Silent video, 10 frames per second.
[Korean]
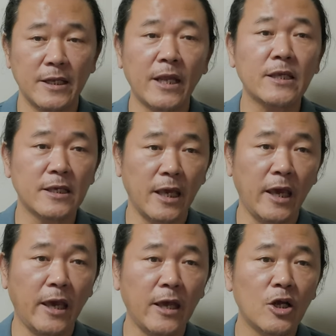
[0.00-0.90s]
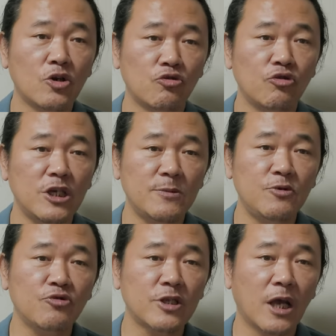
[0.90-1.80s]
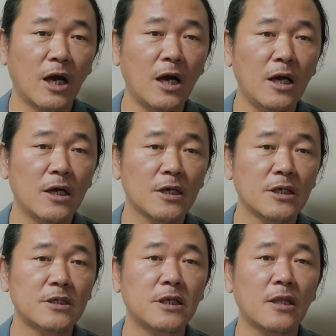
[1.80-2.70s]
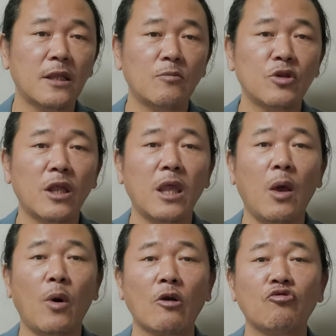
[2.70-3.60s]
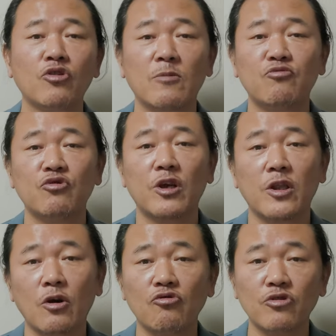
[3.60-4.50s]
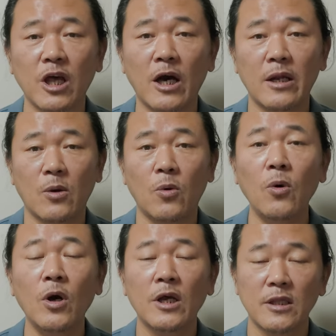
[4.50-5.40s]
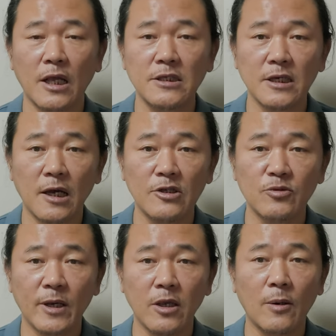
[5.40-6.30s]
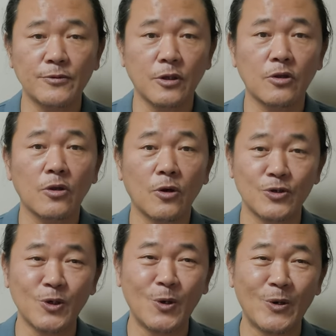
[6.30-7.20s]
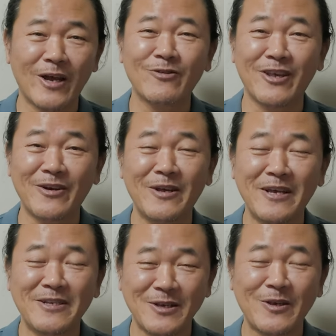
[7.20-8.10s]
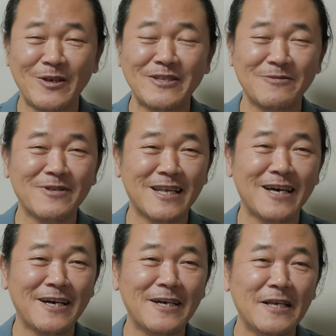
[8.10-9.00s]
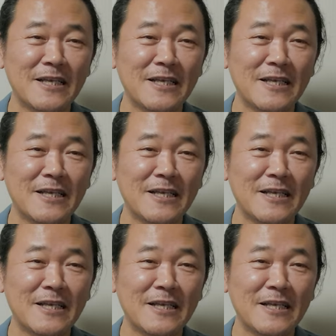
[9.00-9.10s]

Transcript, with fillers: 이랬기에 루이 16세가 이 책 때문에 내 왕국이 붕괴되었구나라고 탄식할 수밖에 없었던 거죠라고 적혀 있습니다.